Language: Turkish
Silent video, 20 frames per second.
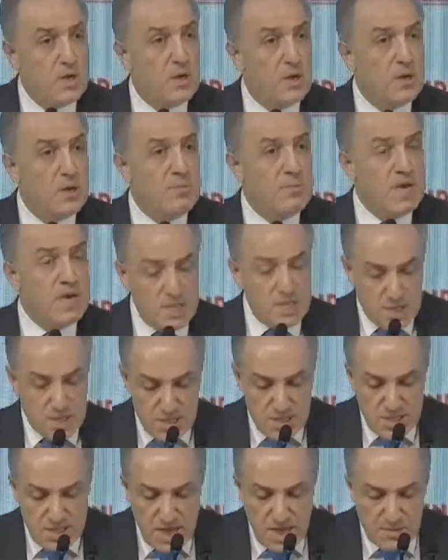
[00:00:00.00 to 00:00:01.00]

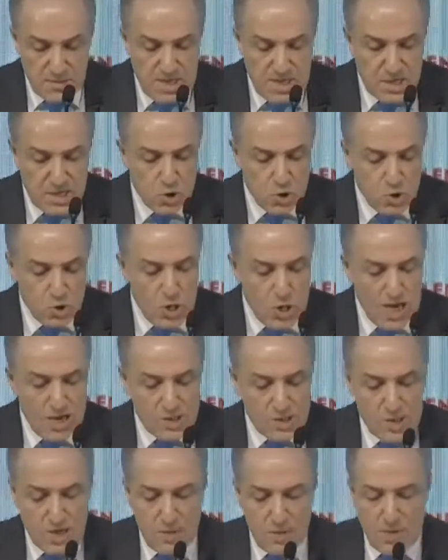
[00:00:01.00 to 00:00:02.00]
Meclisin temsil gücünü
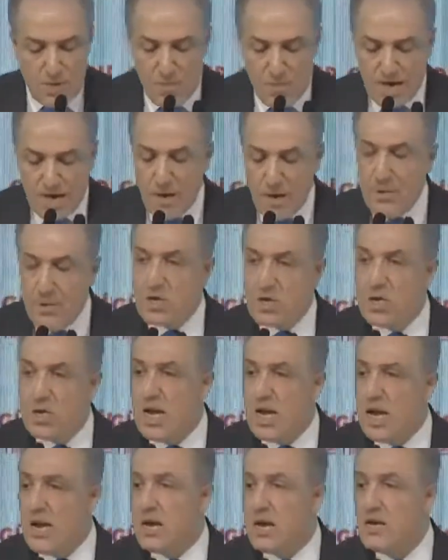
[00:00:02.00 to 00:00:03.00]
artırabilmek
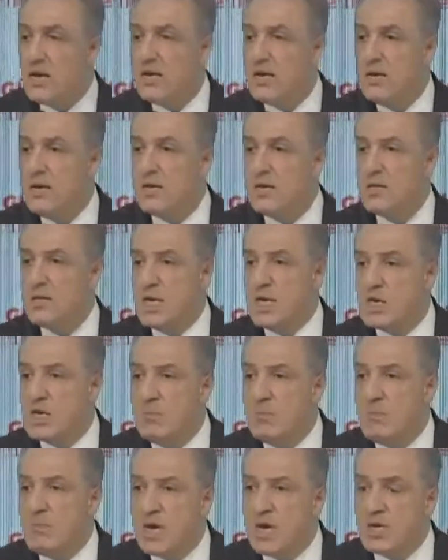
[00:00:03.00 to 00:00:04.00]
amacıyla
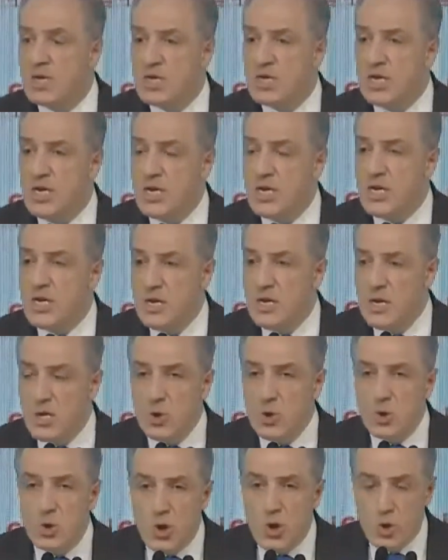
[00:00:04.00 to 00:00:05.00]
seçim barajını
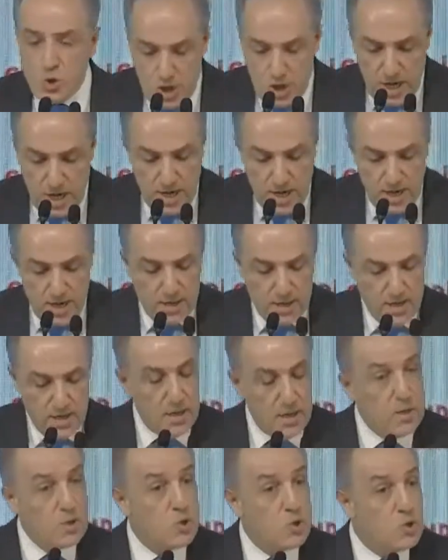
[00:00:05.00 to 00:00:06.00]
yüzde üçe
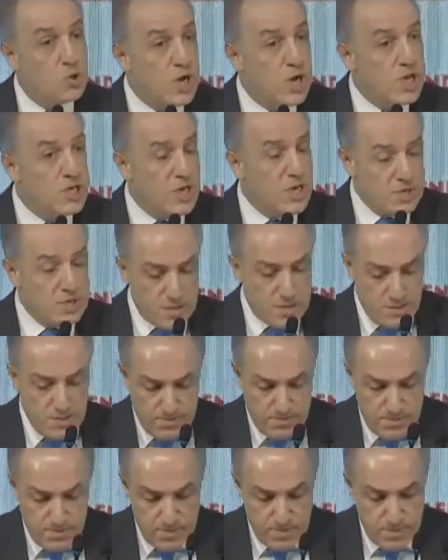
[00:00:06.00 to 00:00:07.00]
düşüreceğiz.
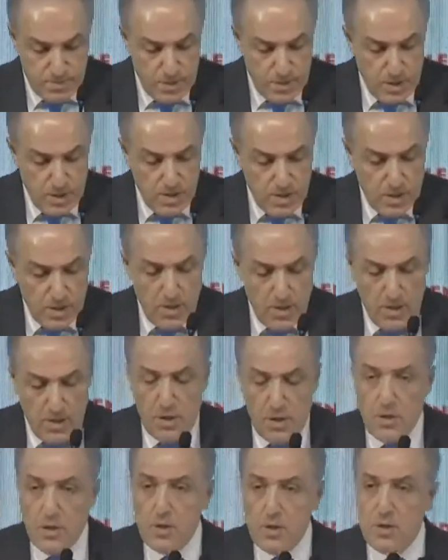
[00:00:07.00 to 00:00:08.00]

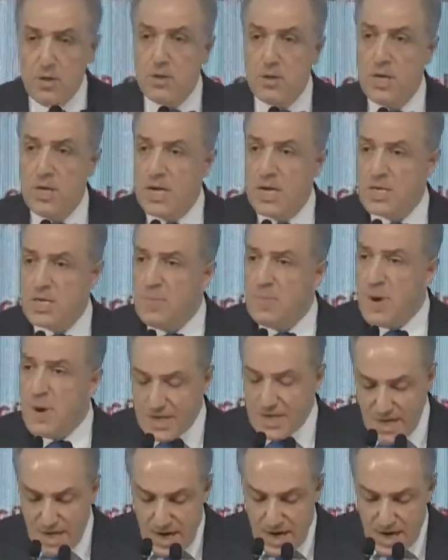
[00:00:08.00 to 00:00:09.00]
Siyasi
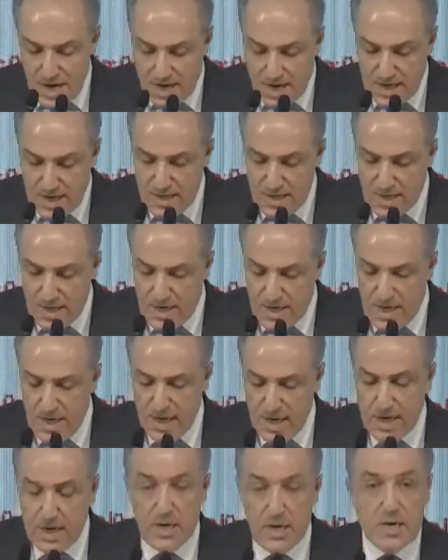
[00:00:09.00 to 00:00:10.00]
partiler hakkındaki
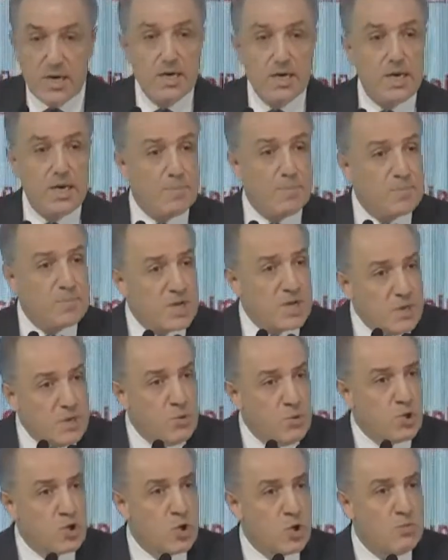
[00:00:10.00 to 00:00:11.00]
yaptırım
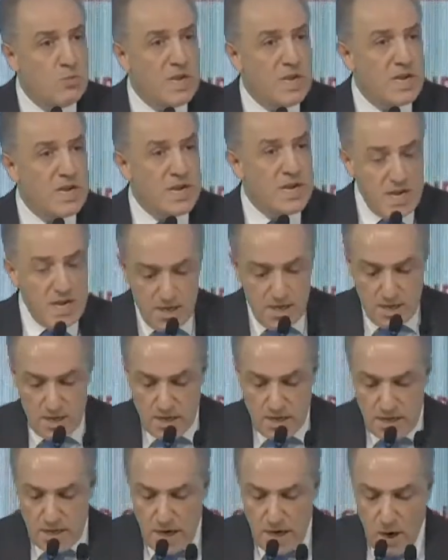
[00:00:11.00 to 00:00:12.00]
hükümlerini
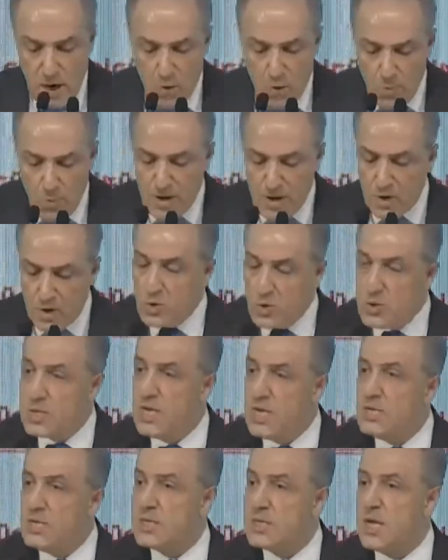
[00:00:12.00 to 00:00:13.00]
Avrupa
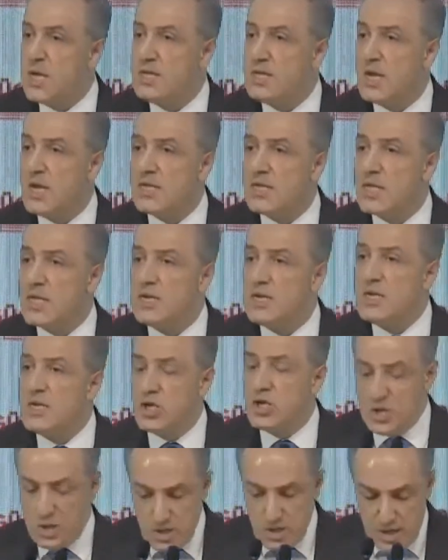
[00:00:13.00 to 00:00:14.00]
Konseyi standartları
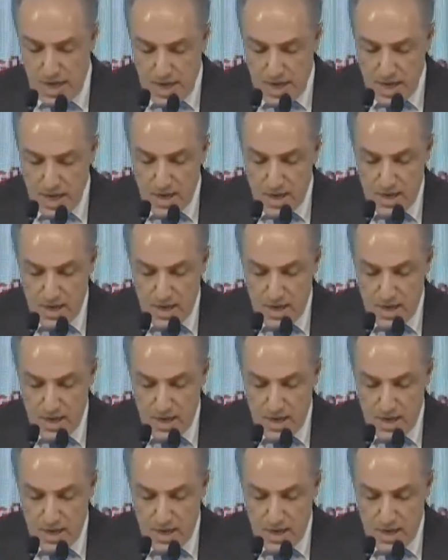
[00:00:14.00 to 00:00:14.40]
ışığında